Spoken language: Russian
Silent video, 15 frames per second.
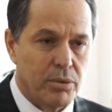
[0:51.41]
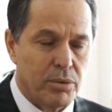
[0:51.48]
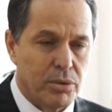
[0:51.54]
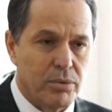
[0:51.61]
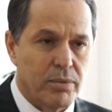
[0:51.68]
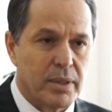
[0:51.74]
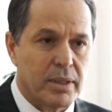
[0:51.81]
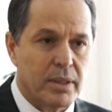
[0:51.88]
То
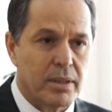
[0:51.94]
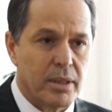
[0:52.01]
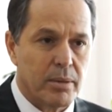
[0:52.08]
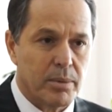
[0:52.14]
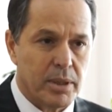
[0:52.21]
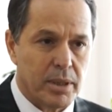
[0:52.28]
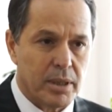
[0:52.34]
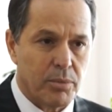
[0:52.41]
есть у вас
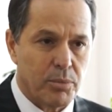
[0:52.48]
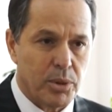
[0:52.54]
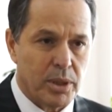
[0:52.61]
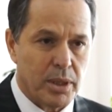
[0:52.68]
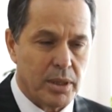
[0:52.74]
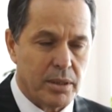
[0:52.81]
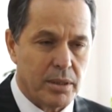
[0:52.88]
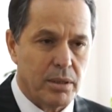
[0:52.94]
должна быть
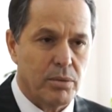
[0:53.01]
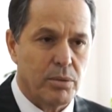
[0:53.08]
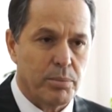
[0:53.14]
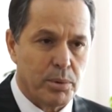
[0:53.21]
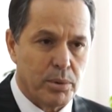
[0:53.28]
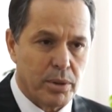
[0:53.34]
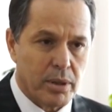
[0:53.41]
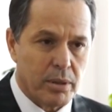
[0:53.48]
аргументация. Или он
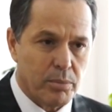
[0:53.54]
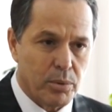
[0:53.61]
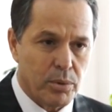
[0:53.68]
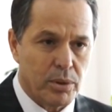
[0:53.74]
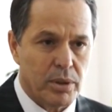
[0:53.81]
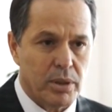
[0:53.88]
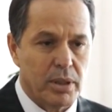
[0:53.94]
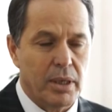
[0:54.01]
плохо
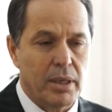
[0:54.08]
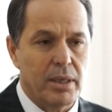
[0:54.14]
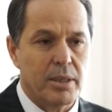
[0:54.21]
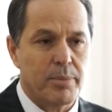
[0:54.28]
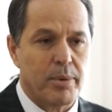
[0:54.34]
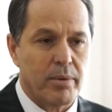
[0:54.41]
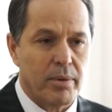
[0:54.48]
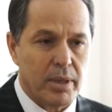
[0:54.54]
работал, или не
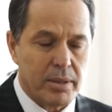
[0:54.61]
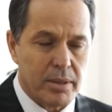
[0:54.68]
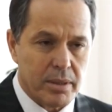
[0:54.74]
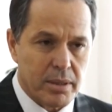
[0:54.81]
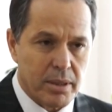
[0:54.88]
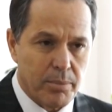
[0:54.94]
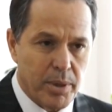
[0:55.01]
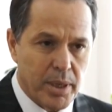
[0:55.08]

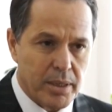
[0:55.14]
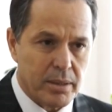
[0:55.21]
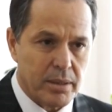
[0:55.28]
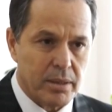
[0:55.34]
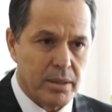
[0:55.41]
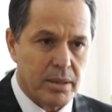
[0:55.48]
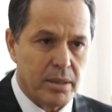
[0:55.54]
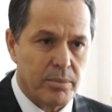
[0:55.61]
справлялся с
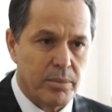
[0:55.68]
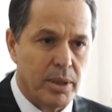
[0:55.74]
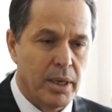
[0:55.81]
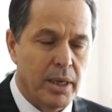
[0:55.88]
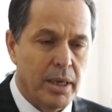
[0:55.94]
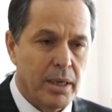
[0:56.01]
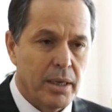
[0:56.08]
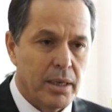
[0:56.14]
обязанностями,
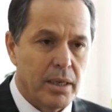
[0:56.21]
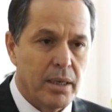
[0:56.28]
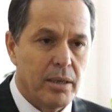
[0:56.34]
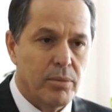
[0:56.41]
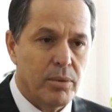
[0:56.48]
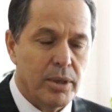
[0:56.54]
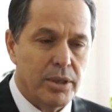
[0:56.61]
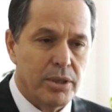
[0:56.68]
или
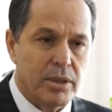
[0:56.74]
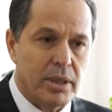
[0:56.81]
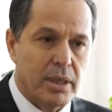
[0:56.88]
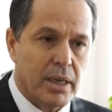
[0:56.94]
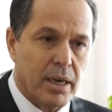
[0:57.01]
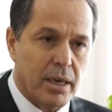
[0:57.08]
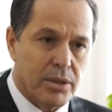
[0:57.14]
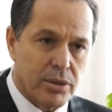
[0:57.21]
его
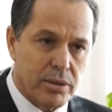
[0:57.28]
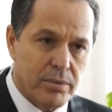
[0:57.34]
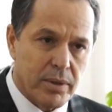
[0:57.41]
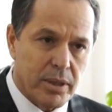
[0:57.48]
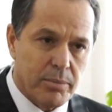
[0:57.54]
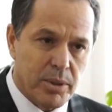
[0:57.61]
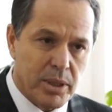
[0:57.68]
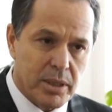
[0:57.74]
личные
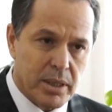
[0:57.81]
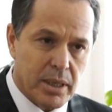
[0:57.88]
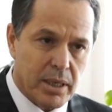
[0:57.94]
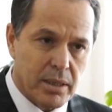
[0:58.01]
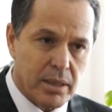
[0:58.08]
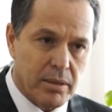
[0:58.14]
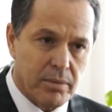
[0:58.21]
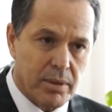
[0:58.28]
качества
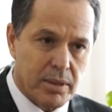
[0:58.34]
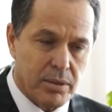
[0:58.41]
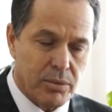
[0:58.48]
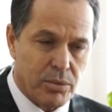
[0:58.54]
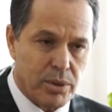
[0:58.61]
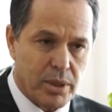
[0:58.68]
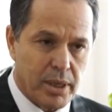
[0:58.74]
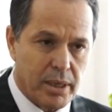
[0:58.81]
администратора вас
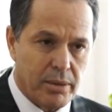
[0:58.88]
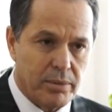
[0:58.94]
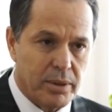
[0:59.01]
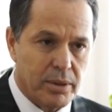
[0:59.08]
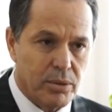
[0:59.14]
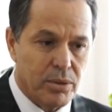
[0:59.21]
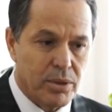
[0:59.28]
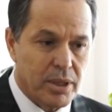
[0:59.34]
не
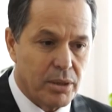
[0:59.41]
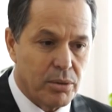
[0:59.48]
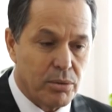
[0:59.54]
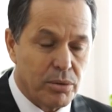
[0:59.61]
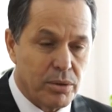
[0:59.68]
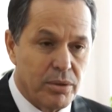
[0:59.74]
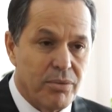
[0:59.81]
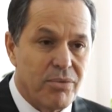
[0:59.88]
устраивают. То есть я
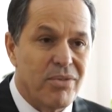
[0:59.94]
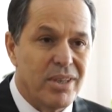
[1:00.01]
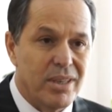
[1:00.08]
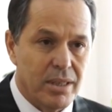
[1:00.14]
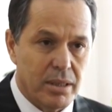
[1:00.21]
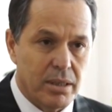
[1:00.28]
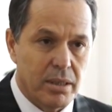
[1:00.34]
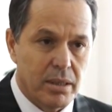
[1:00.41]
должен
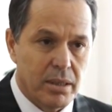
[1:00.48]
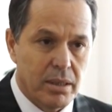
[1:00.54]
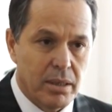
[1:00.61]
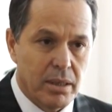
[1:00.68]
видеть...